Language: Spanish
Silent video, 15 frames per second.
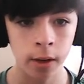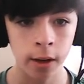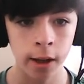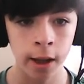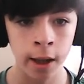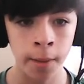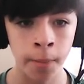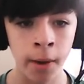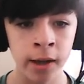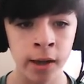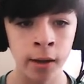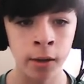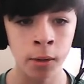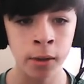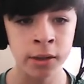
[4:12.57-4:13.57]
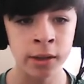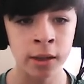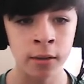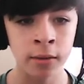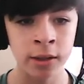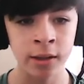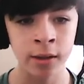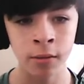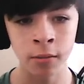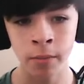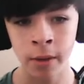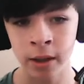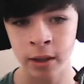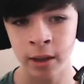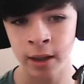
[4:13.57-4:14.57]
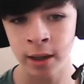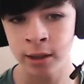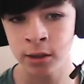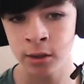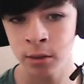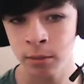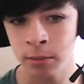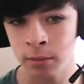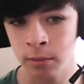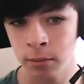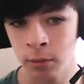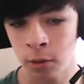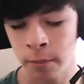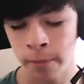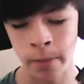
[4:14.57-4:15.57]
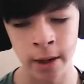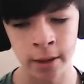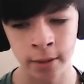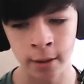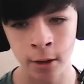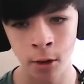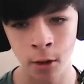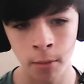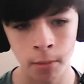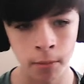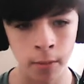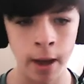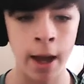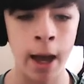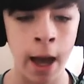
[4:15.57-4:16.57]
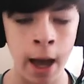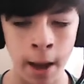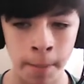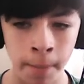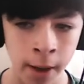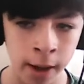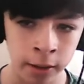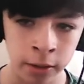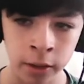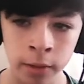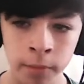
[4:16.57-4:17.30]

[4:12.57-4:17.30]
España y Croacia va a ser un partidazo, un partido aparte.